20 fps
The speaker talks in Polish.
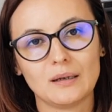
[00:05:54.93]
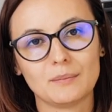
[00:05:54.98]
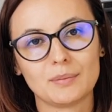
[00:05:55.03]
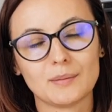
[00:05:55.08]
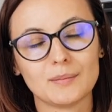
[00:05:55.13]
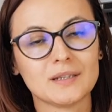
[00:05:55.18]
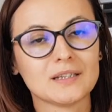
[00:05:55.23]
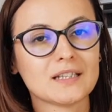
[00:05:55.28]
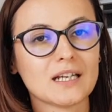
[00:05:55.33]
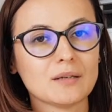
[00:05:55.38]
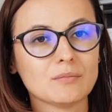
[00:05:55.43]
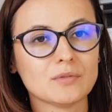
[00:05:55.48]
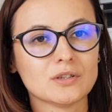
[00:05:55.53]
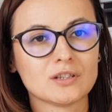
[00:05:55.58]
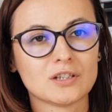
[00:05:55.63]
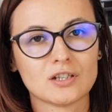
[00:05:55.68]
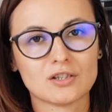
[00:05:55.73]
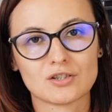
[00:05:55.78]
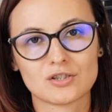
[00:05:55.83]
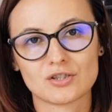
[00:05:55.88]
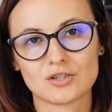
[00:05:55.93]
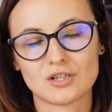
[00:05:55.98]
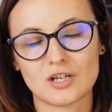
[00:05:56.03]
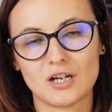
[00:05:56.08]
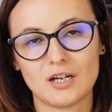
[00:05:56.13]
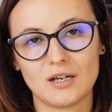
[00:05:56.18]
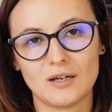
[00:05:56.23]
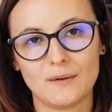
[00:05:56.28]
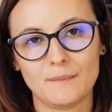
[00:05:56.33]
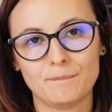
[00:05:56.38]
pamiętajmy też, że
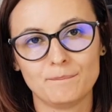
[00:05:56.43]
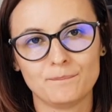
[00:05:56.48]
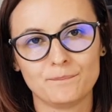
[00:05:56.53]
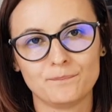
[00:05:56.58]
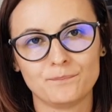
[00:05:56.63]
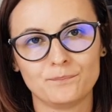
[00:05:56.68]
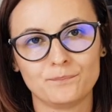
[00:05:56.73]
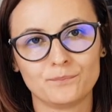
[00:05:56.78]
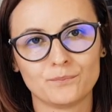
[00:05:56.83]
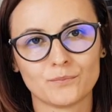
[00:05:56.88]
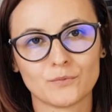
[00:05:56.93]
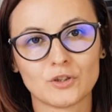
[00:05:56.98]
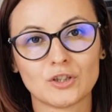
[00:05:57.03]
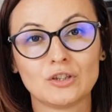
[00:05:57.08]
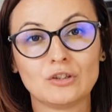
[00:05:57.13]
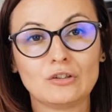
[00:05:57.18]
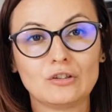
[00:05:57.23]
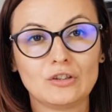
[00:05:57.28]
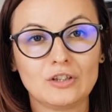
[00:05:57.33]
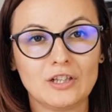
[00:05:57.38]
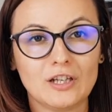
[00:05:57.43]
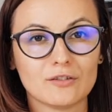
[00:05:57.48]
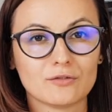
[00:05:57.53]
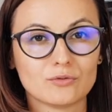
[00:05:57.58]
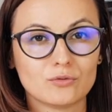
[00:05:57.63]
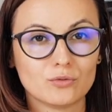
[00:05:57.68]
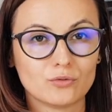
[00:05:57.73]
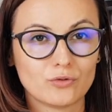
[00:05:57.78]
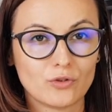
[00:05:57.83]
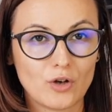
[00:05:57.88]
mm, ja w,
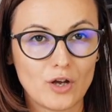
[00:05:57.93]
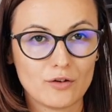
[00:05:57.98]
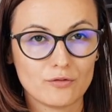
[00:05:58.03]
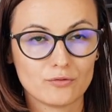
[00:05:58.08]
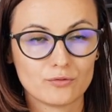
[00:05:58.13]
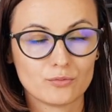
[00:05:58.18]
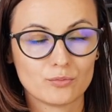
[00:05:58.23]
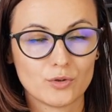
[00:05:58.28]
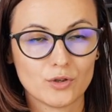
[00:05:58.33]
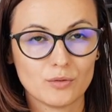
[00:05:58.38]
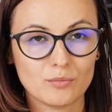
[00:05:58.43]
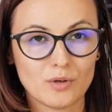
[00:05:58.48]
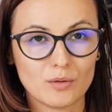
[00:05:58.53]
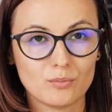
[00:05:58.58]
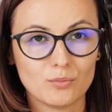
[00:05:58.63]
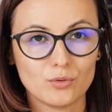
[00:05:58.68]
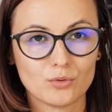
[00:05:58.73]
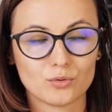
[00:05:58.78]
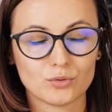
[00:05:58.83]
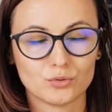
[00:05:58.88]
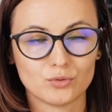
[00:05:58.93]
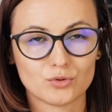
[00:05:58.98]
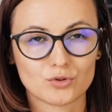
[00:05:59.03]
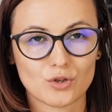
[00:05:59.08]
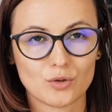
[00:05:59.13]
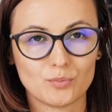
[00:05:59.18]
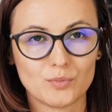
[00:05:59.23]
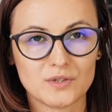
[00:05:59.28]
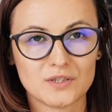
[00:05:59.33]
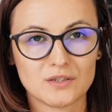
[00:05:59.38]
w moim e-booku dużo
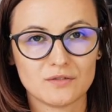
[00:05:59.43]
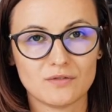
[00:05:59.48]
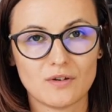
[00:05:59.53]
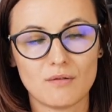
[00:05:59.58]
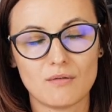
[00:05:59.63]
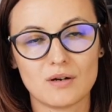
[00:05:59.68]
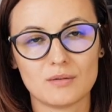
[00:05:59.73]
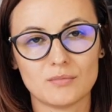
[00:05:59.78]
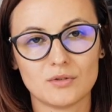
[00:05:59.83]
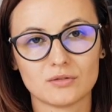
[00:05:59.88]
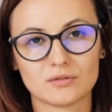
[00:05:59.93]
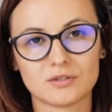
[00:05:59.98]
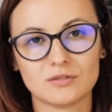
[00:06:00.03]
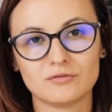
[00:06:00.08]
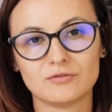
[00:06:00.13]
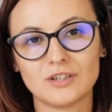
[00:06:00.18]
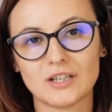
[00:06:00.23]
opisywałam o tym, w